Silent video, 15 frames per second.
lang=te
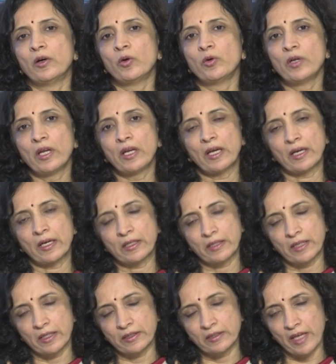ఉండలాగా
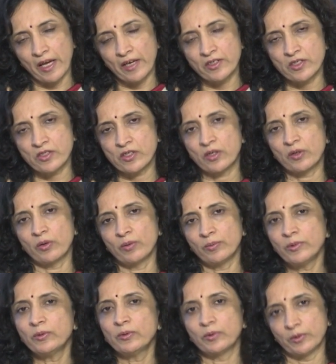తయారు చేసే
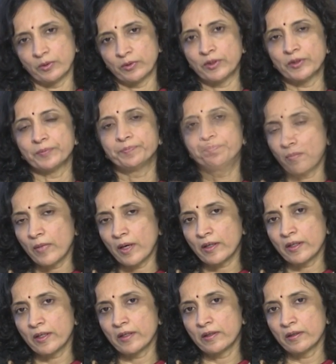గుణము ఉంటుంది
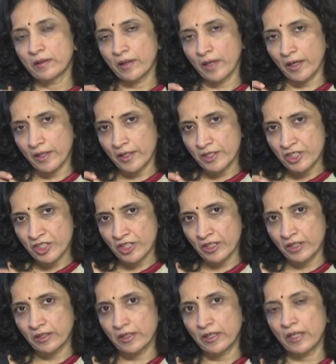మటన్ కానీ
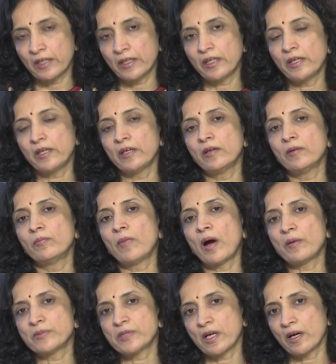చికెన్ కానీ
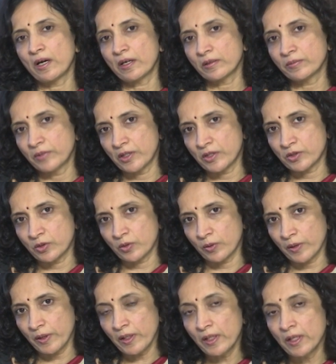మాంసాహారం
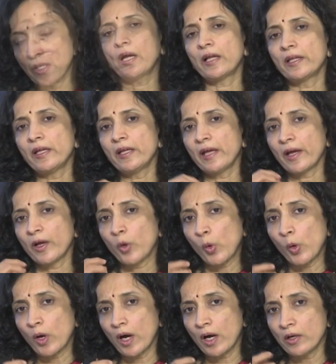తీసుకొని అది
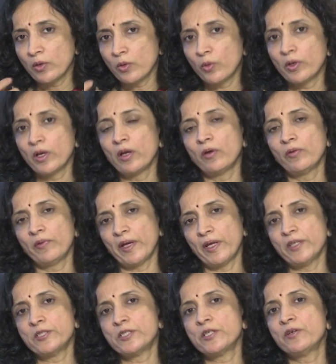ఎక్కువగా నూనెలో
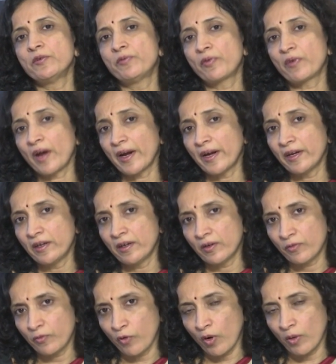వేయించి ఫ్రైడ్
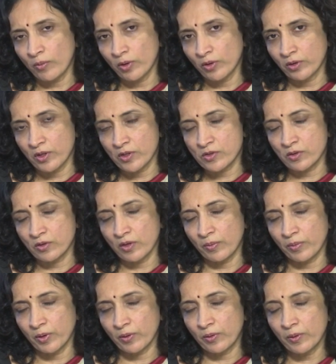ఫామ్లో
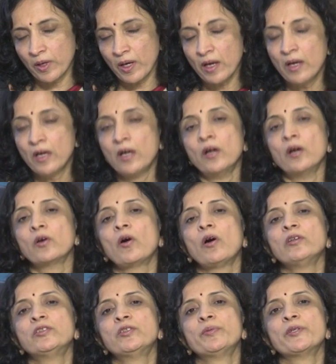తీసుకున్నప్పుడు కూడా
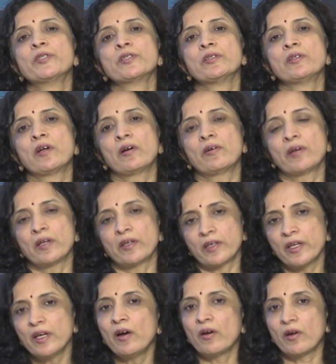కాన్స్టిపేషన్
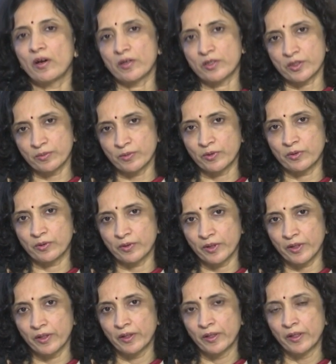రావడానికి అవకాశం ఉంటుంది